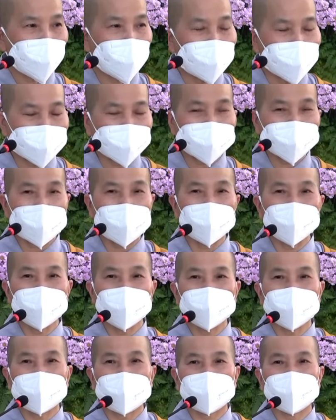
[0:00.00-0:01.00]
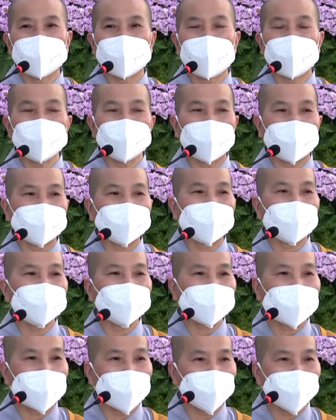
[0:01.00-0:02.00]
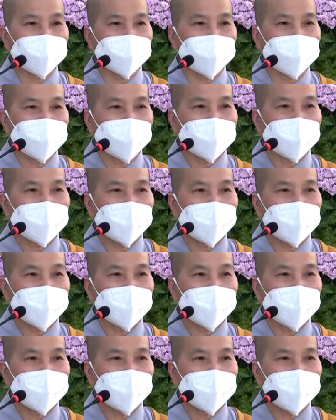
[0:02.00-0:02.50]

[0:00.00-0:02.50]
Thuyết thông mà cũng phải tâm thông nữa.